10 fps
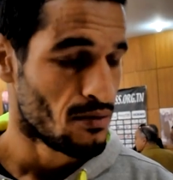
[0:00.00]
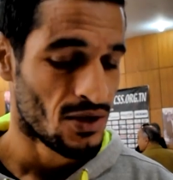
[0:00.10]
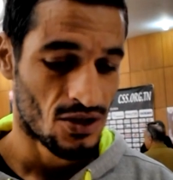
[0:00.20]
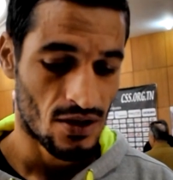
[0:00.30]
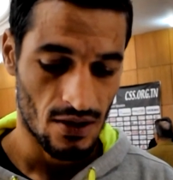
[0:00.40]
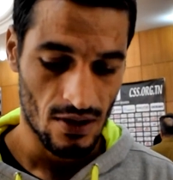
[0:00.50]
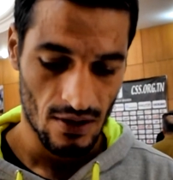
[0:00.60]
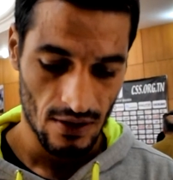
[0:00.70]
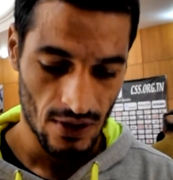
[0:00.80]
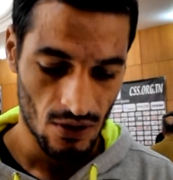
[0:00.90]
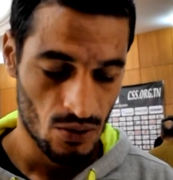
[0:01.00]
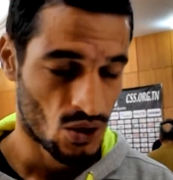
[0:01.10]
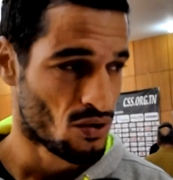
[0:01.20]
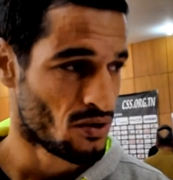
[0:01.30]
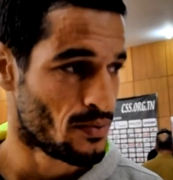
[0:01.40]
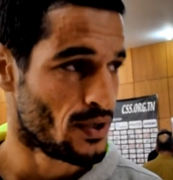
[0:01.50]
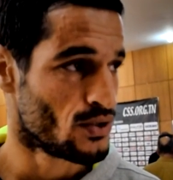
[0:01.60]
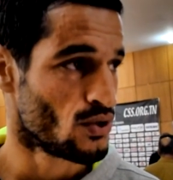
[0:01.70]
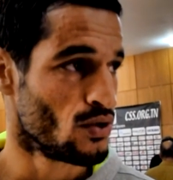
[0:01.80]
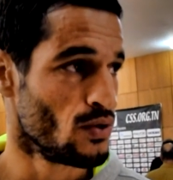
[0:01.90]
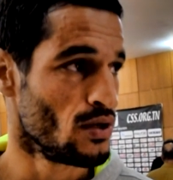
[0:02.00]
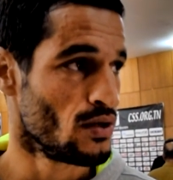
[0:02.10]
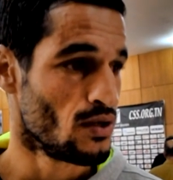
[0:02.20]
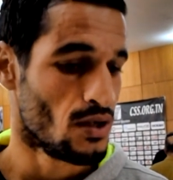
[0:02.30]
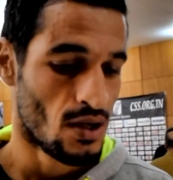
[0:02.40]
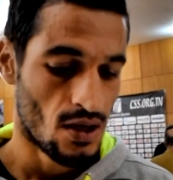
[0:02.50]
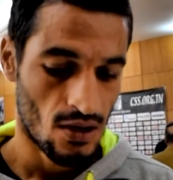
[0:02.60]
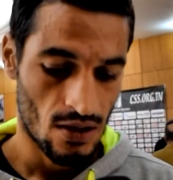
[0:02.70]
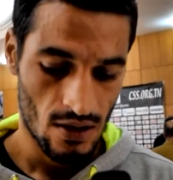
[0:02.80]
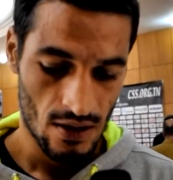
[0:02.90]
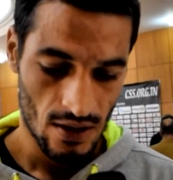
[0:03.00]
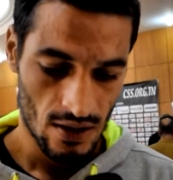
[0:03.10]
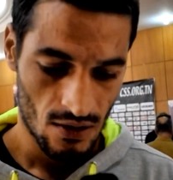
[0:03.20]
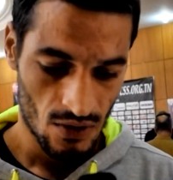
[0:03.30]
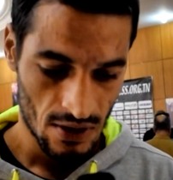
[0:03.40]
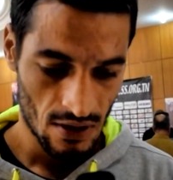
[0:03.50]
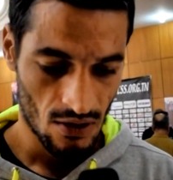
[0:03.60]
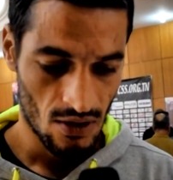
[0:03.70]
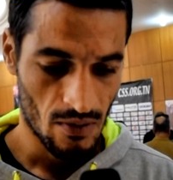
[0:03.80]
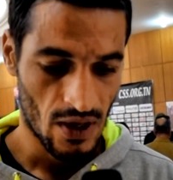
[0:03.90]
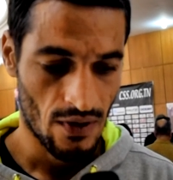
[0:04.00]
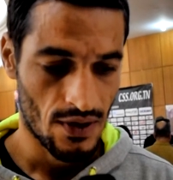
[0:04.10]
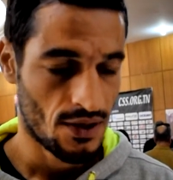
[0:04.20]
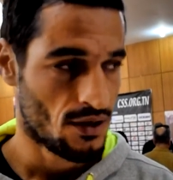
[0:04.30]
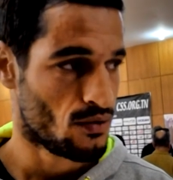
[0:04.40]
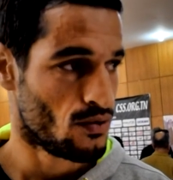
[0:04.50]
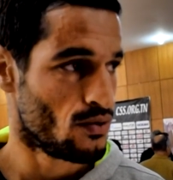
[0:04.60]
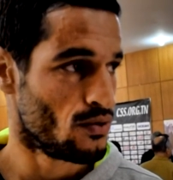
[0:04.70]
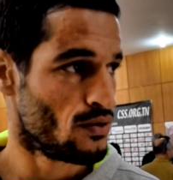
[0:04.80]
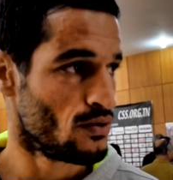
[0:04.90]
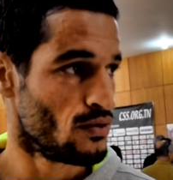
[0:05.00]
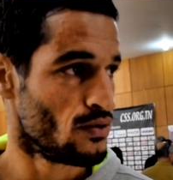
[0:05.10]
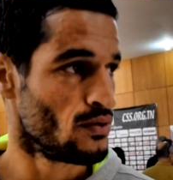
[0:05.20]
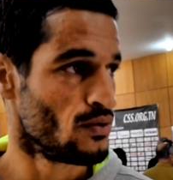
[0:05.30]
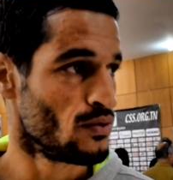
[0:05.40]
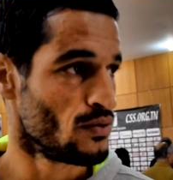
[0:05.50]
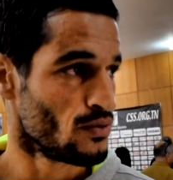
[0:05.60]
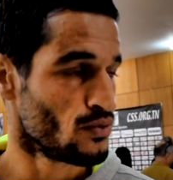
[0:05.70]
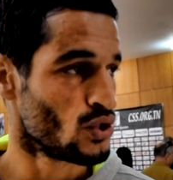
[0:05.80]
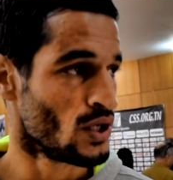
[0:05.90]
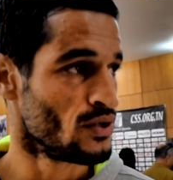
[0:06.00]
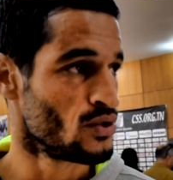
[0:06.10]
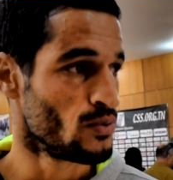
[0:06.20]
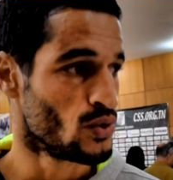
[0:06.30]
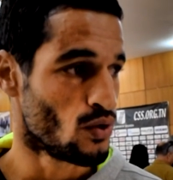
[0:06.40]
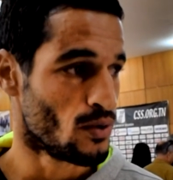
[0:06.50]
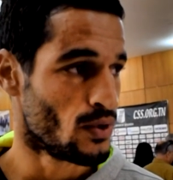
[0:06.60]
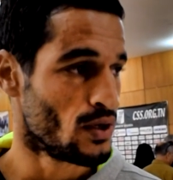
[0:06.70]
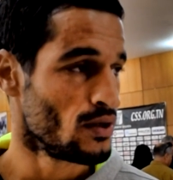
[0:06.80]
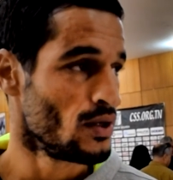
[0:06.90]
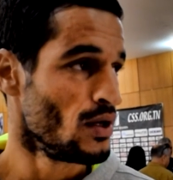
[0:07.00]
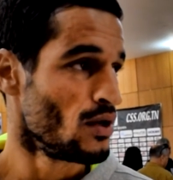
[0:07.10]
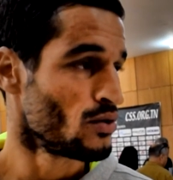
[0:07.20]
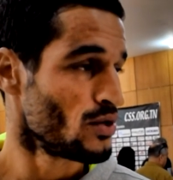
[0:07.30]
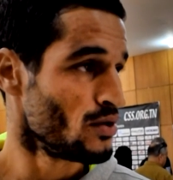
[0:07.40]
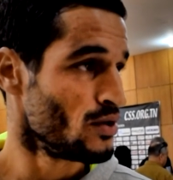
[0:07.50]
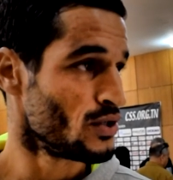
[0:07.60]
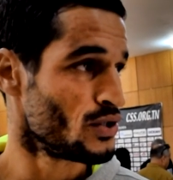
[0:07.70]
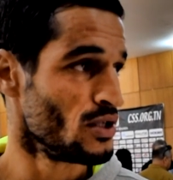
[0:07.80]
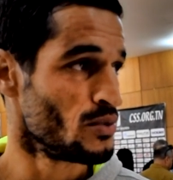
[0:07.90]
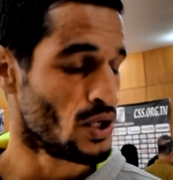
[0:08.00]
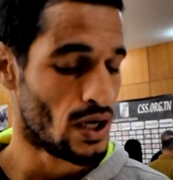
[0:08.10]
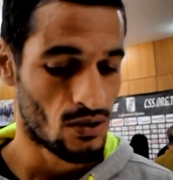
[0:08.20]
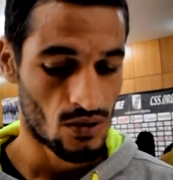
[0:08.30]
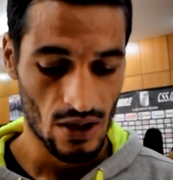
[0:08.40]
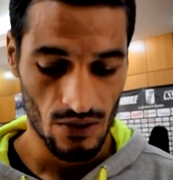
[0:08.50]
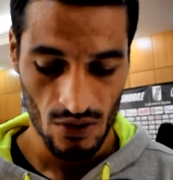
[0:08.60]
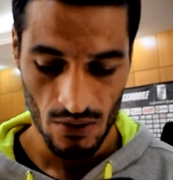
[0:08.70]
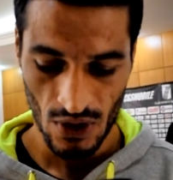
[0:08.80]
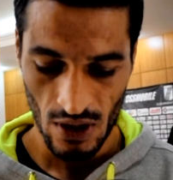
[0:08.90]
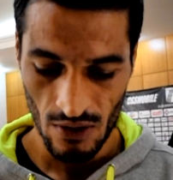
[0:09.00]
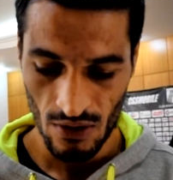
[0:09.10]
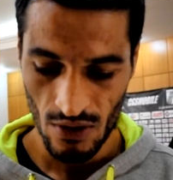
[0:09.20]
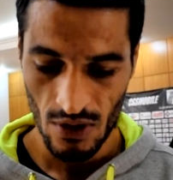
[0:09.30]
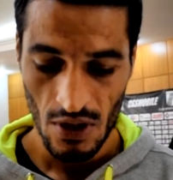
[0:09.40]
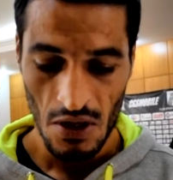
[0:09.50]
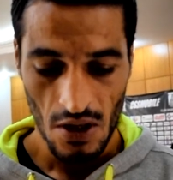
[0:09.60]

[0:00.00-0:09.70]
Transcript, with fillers: الماتش آه، نتصور باش يكون بياج غدوه الولاد الكل محضرين و... وان شاء الله نجيبوا 3 بوان لونترونور جديد باش نحاولوا نعاونوه باش نحاولوا